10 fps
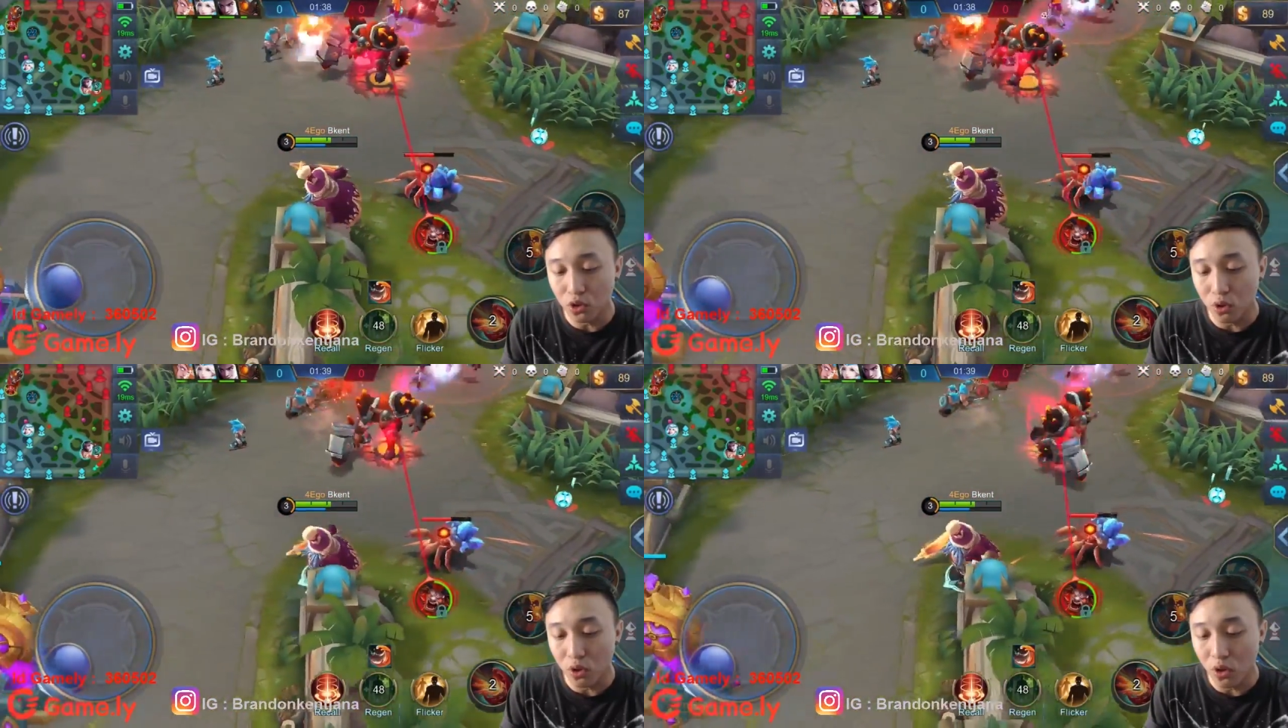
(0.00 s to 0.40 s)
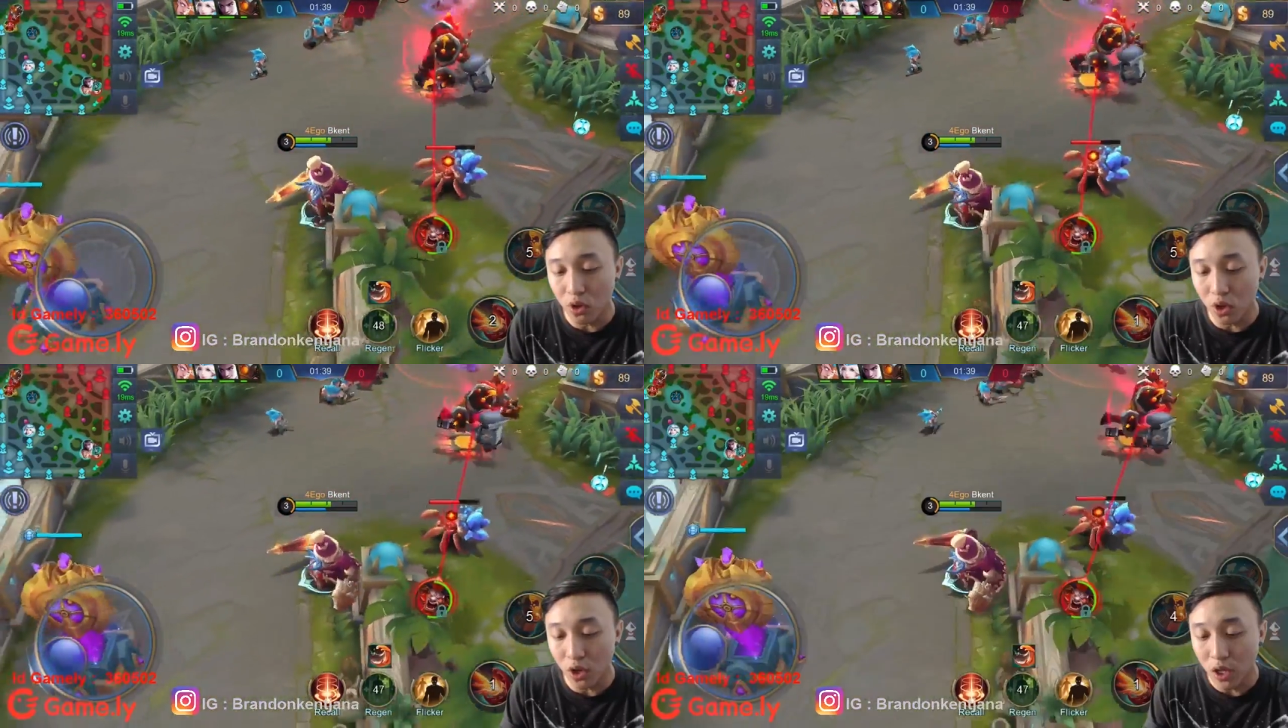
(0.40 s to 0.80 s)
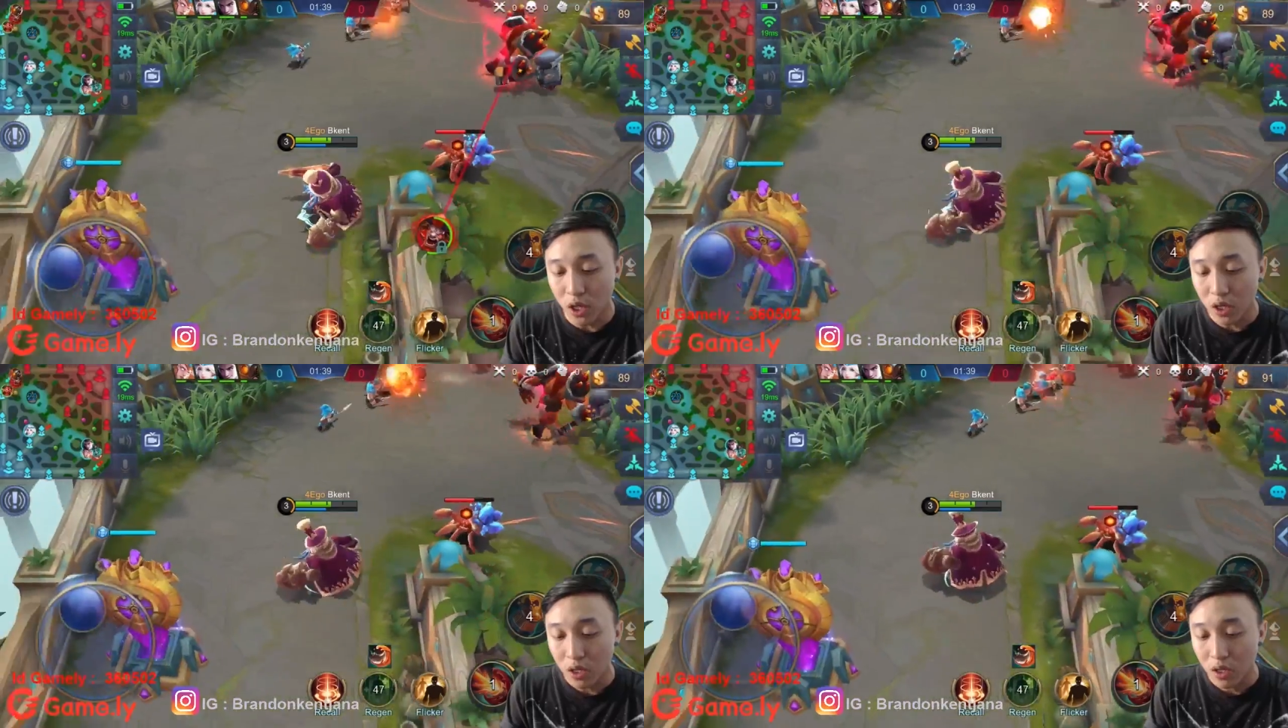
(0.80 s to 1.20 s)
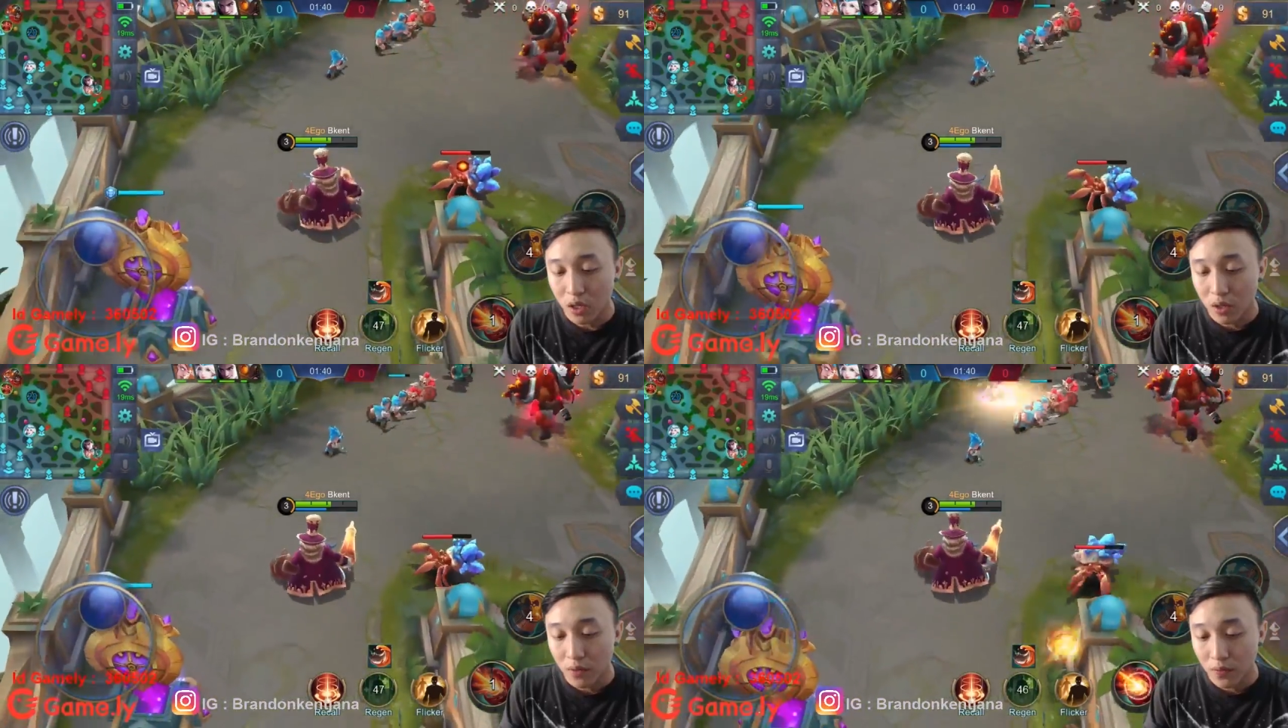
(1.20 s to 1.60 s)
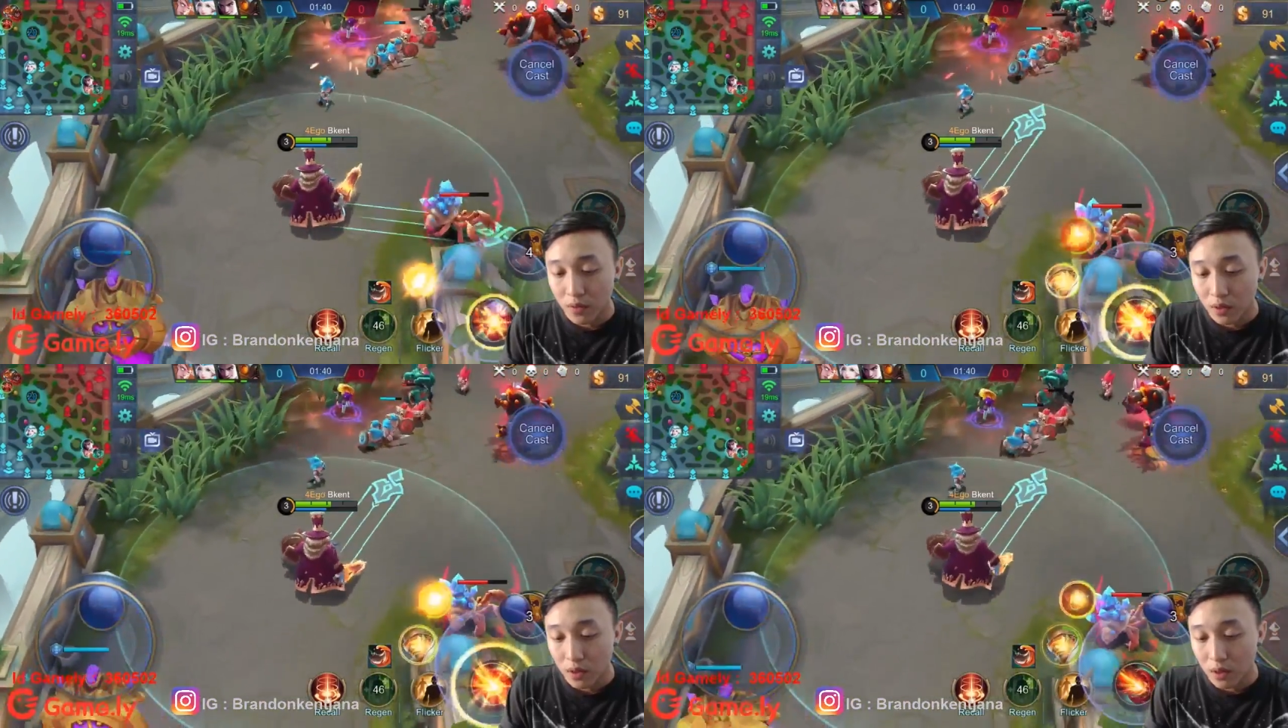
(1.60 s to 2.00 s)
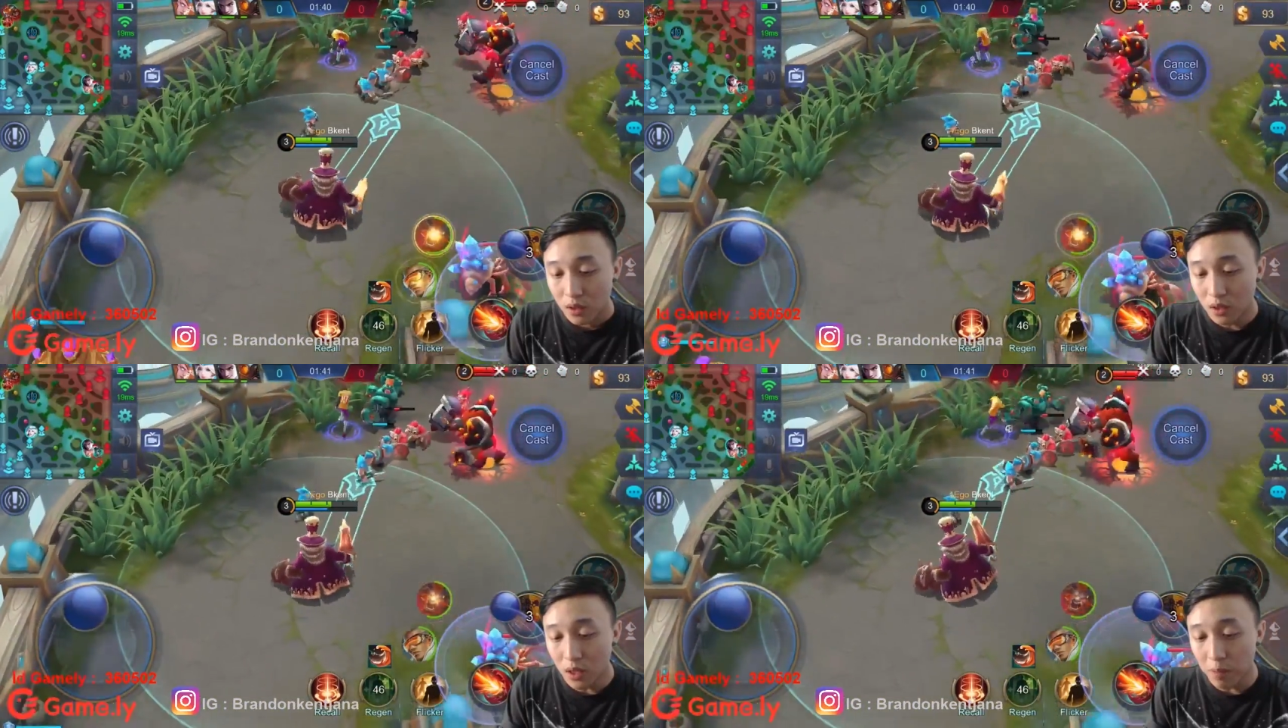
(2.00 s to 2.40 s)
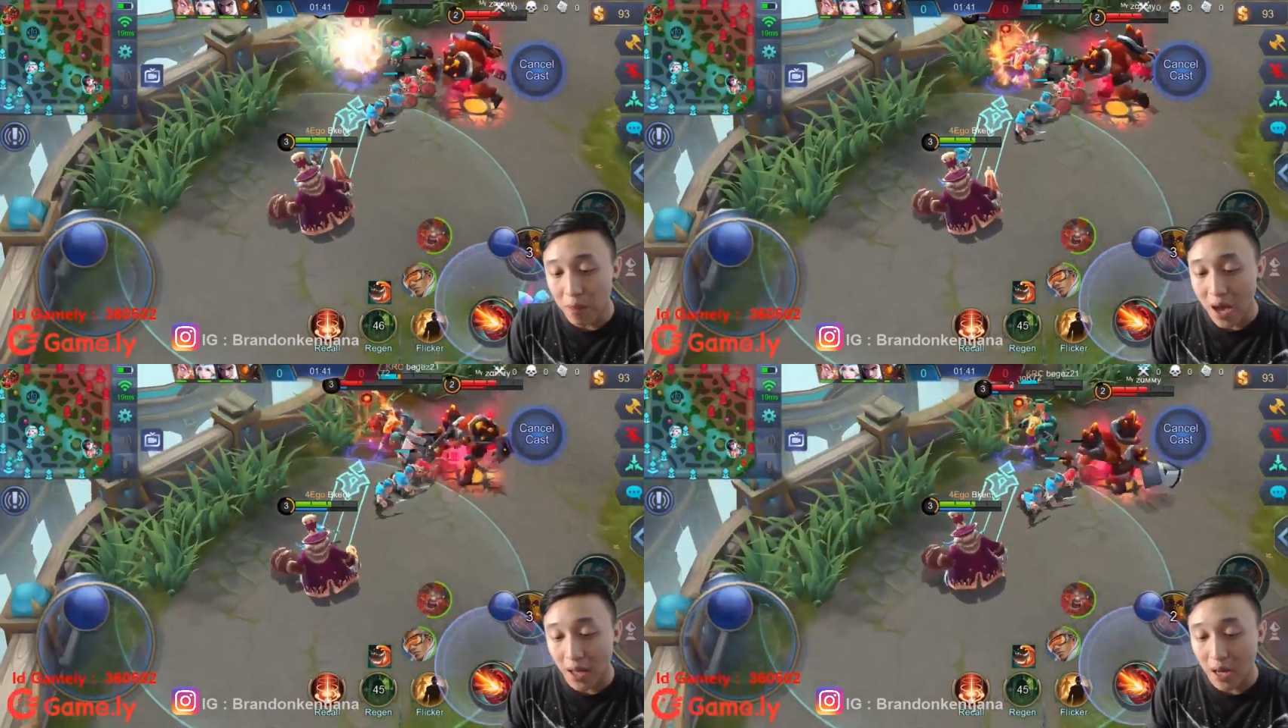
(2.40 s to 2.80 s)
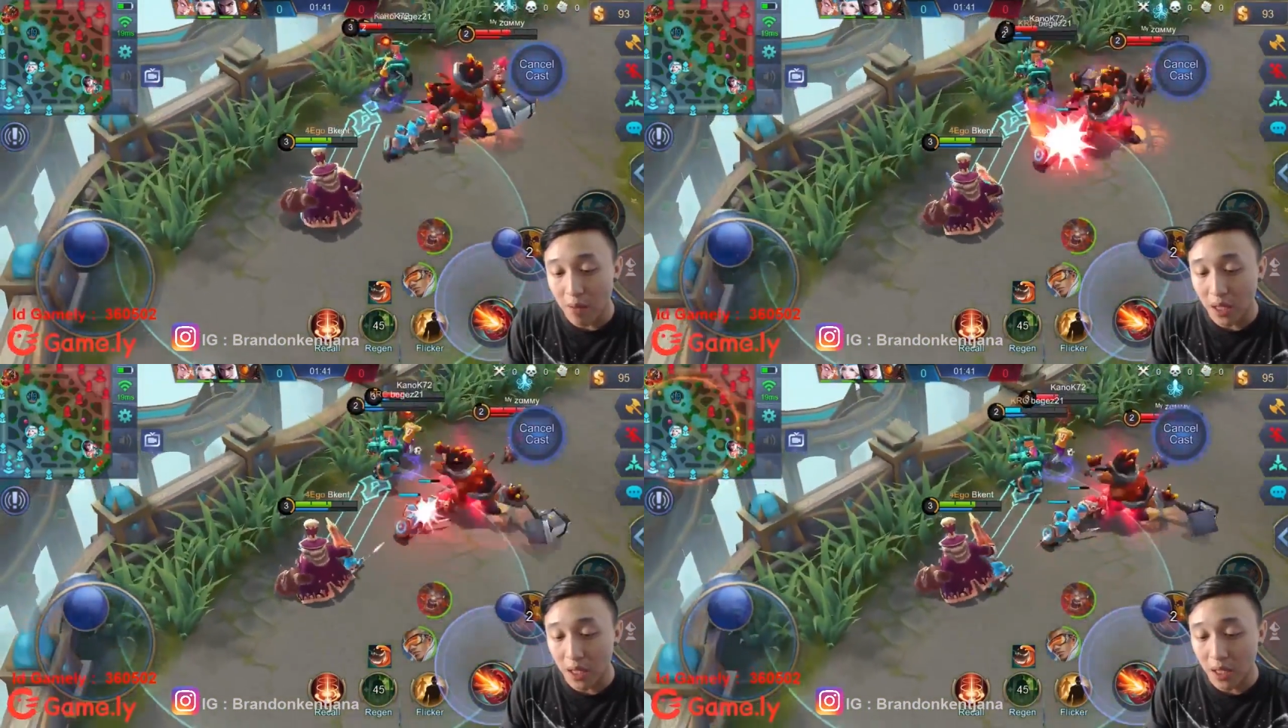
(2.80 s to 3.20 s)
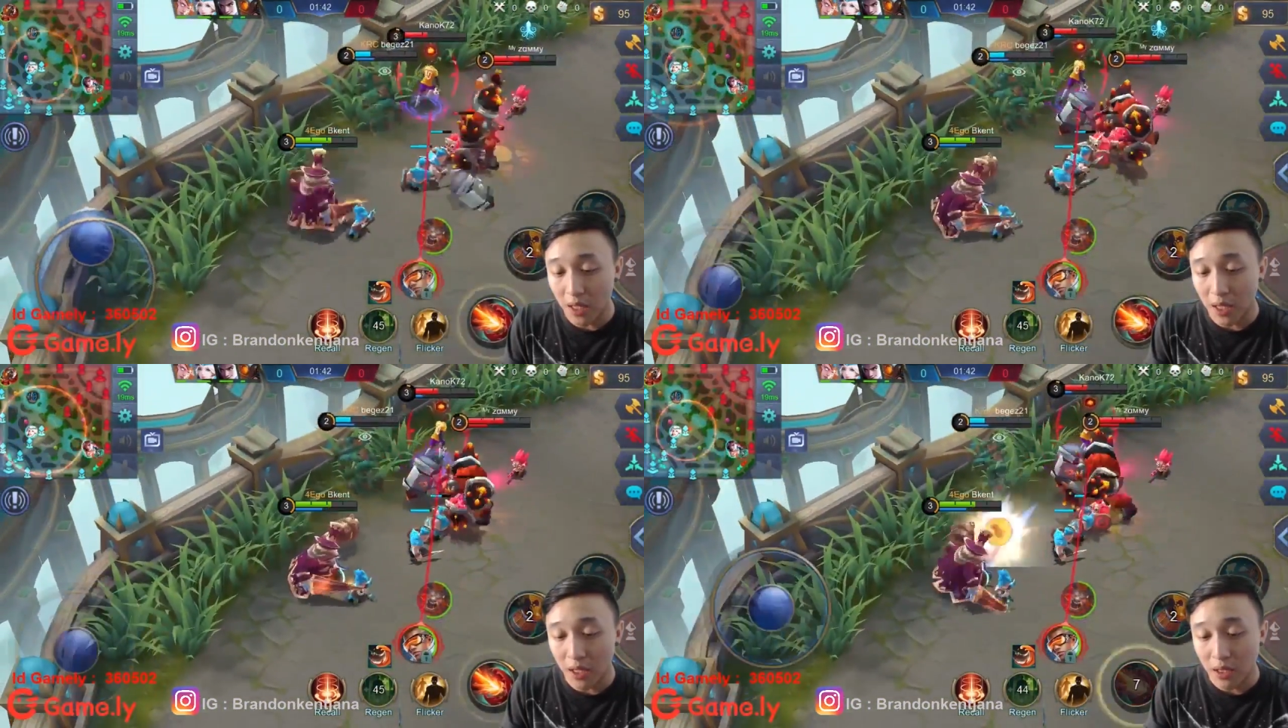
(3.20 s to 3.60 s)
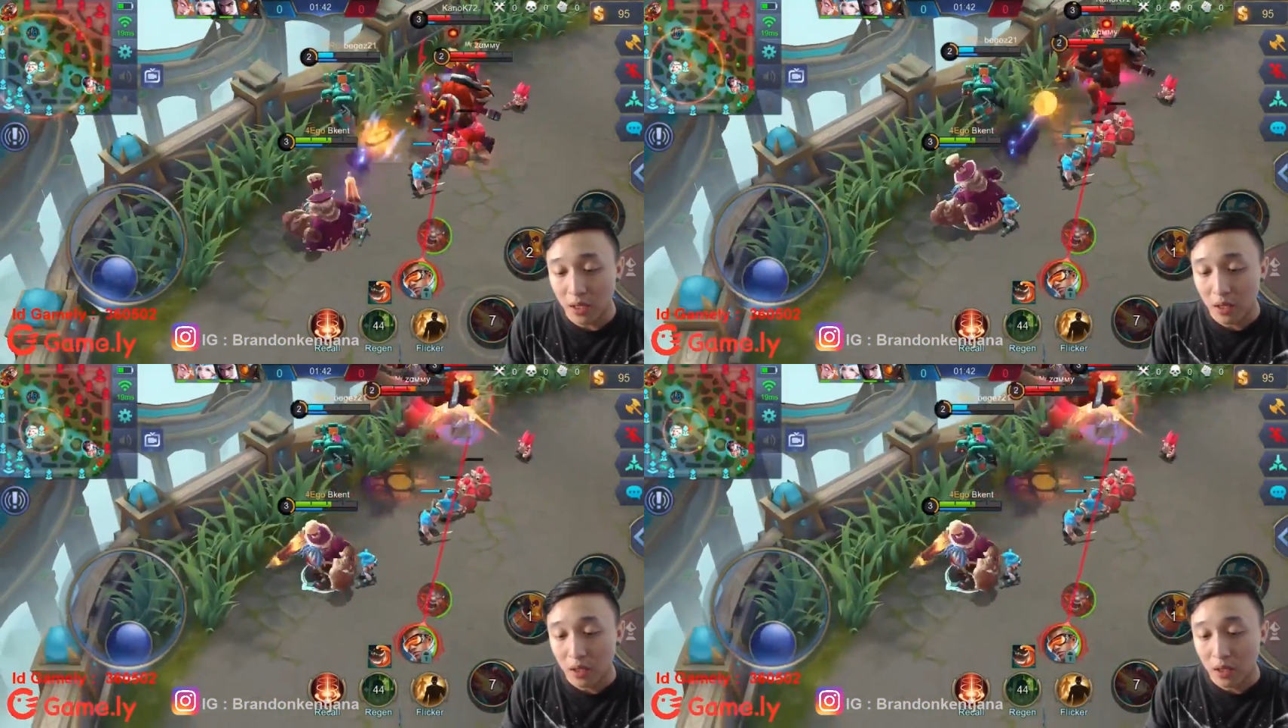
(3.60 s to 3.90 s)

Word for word: coy. Ih, parah, men.